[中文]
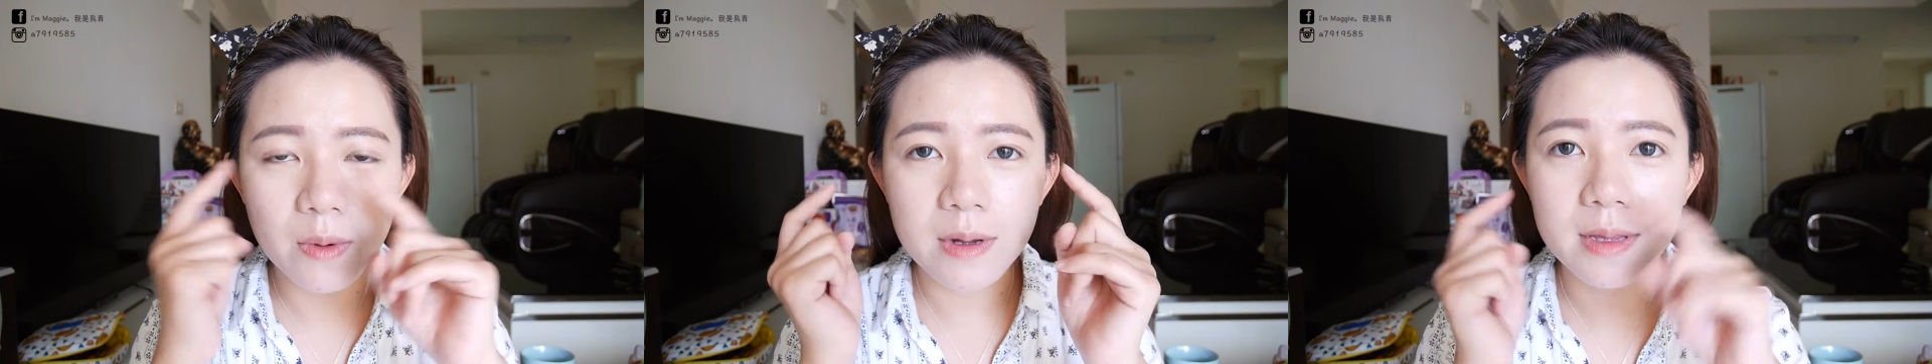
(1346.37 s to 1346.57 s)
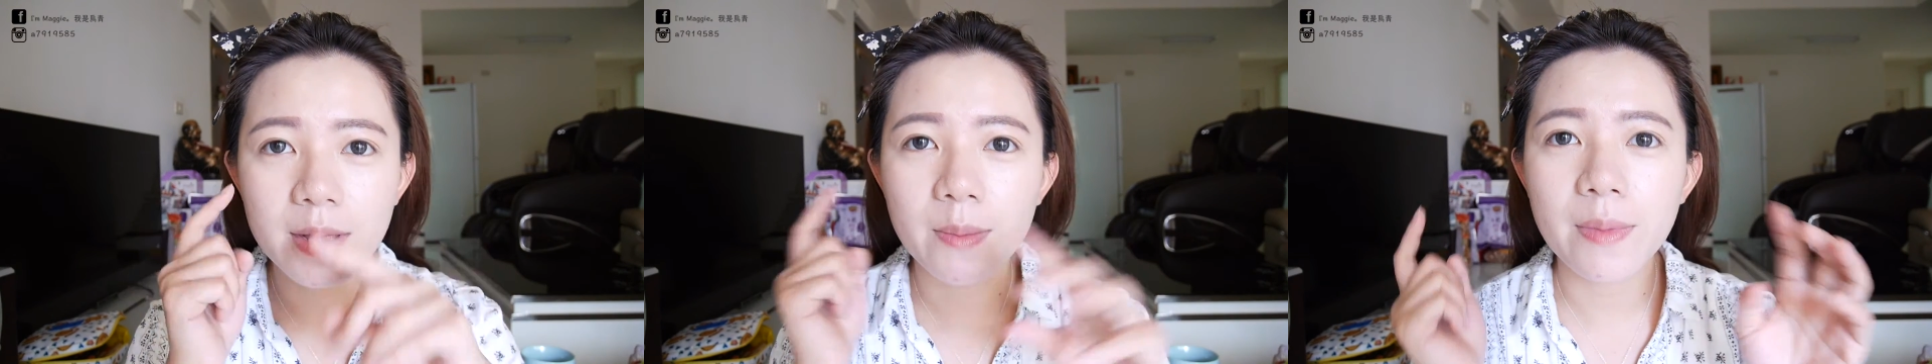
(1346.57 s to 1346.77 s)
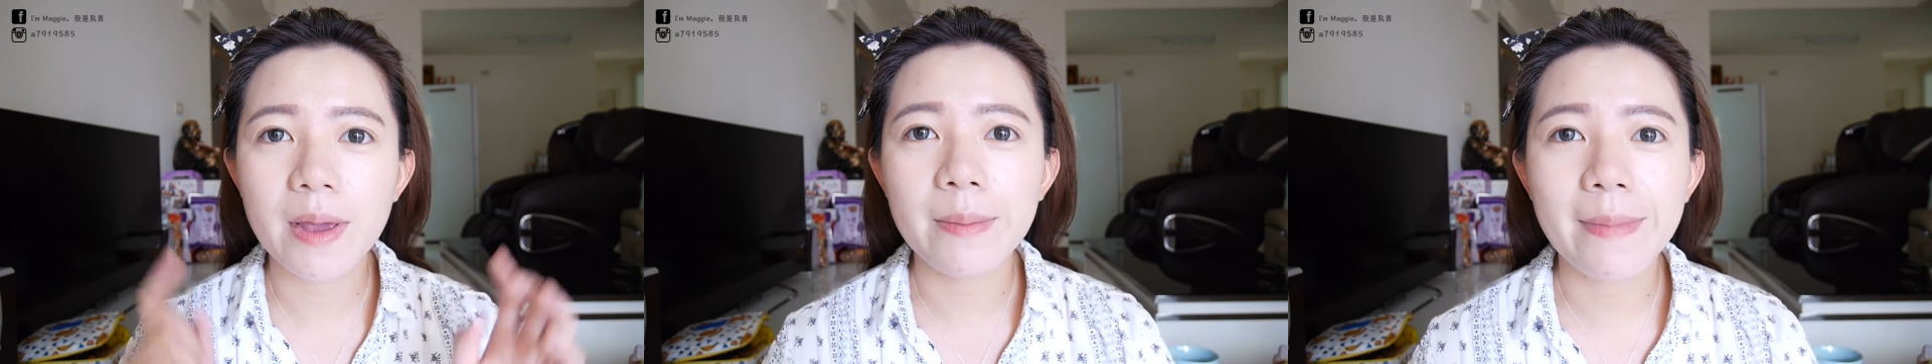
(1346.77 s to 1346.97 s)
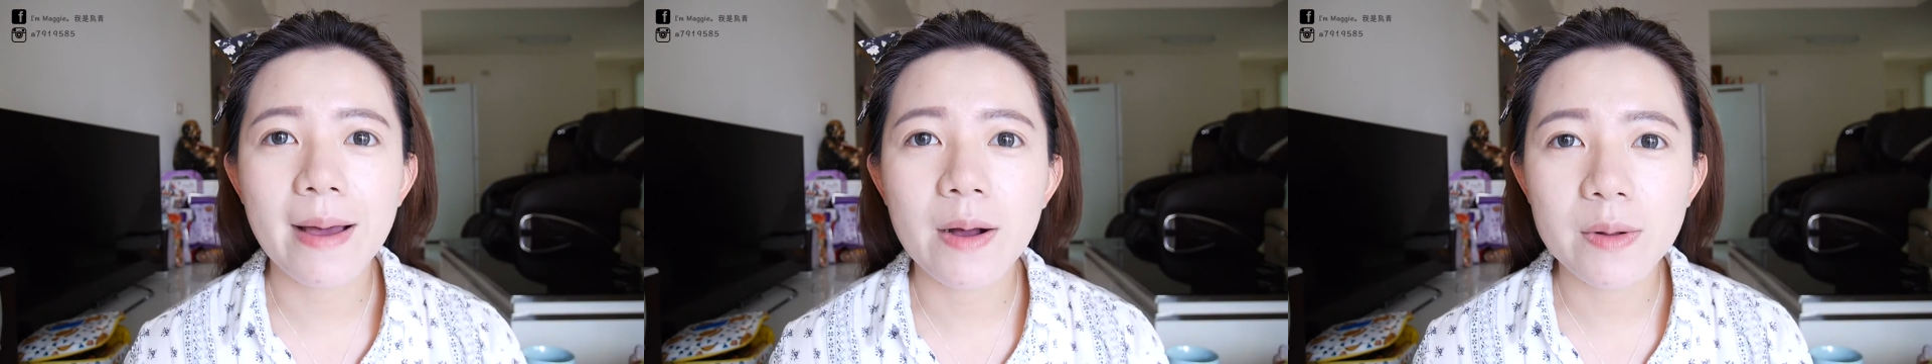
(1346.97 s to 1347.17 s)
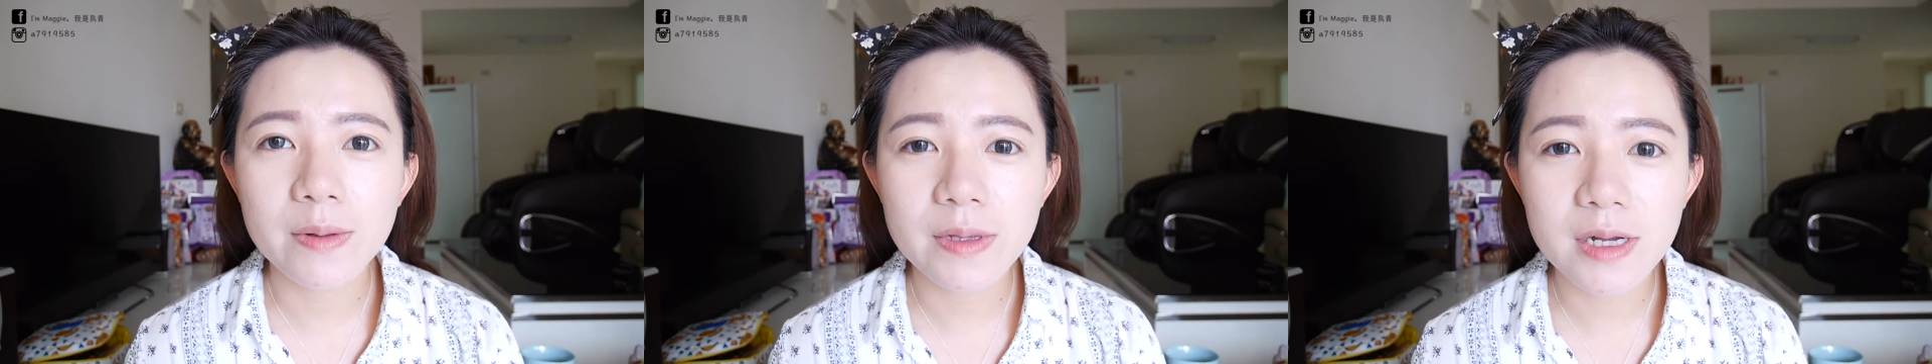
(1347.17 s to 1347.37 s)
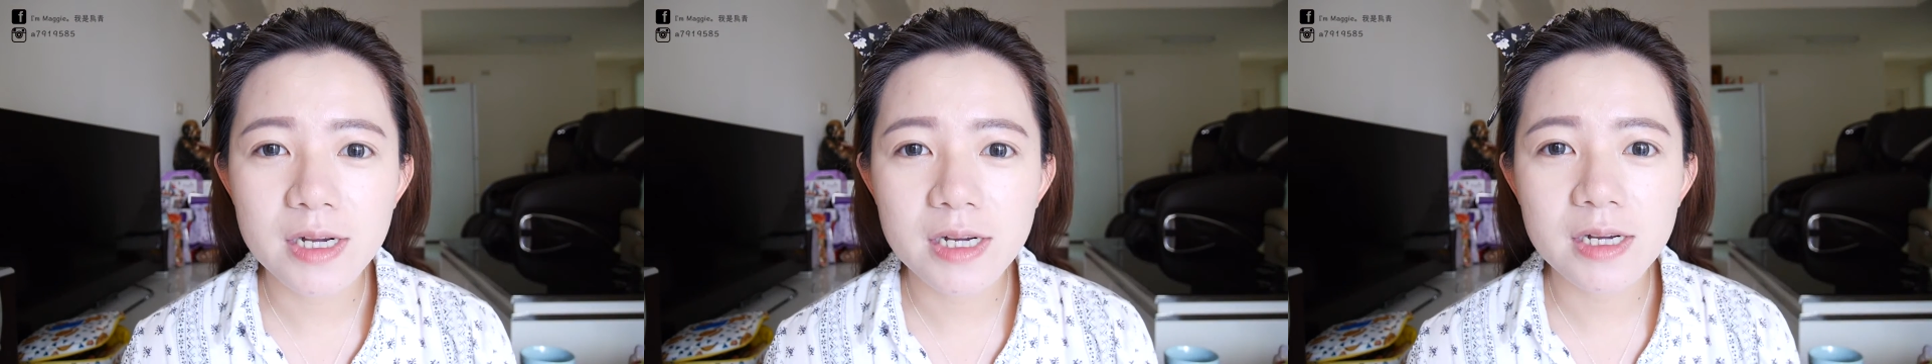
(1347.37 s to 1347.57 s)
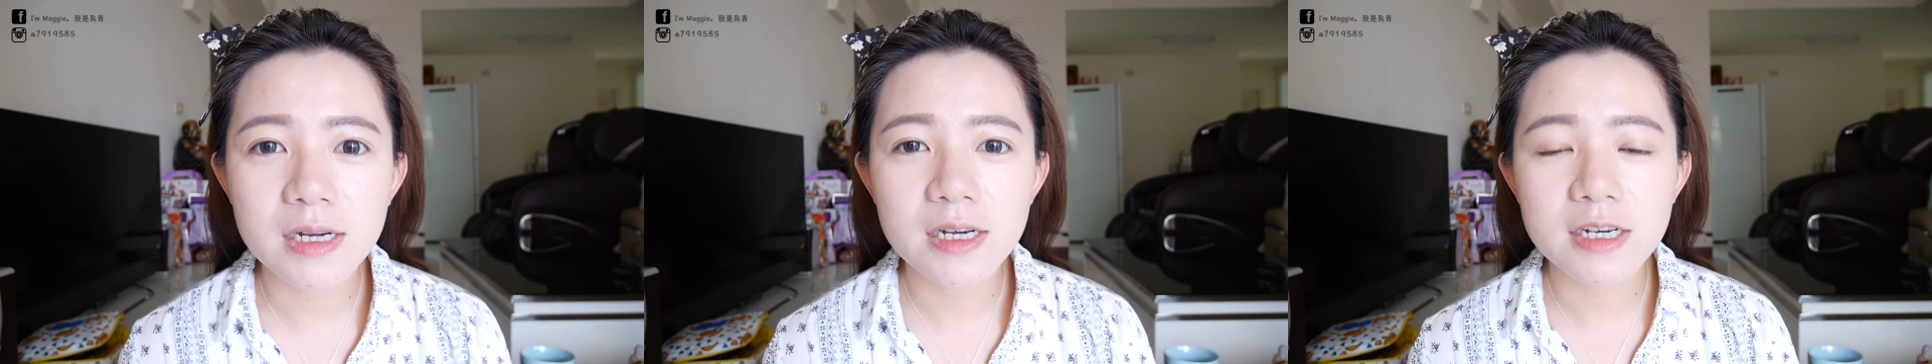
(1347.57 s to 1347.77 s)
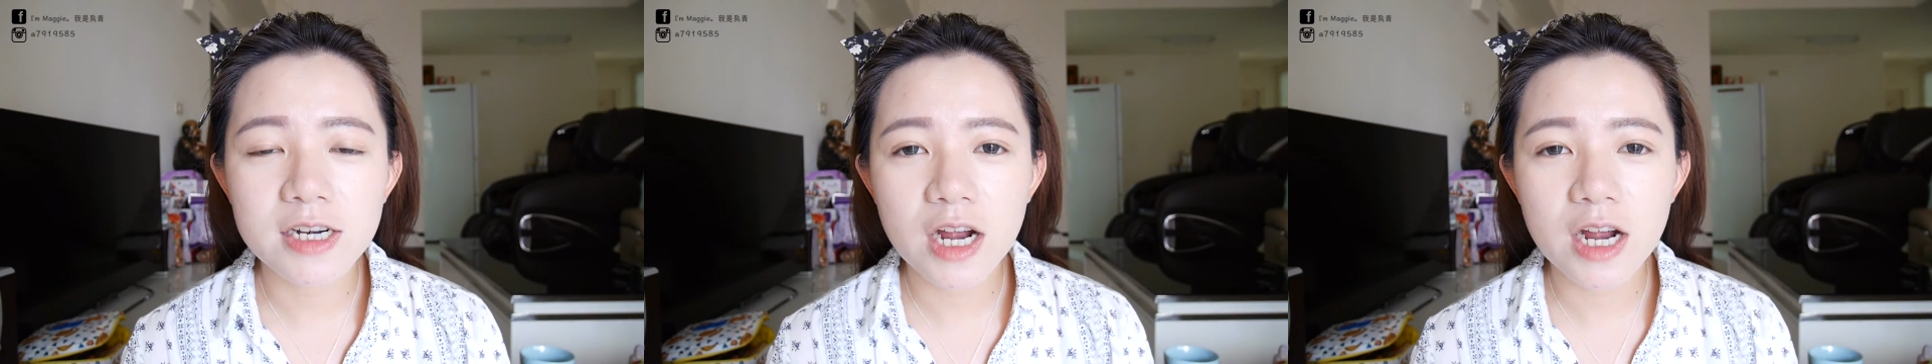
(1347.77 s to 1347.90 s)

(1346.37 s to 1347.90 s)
我的眉毛了，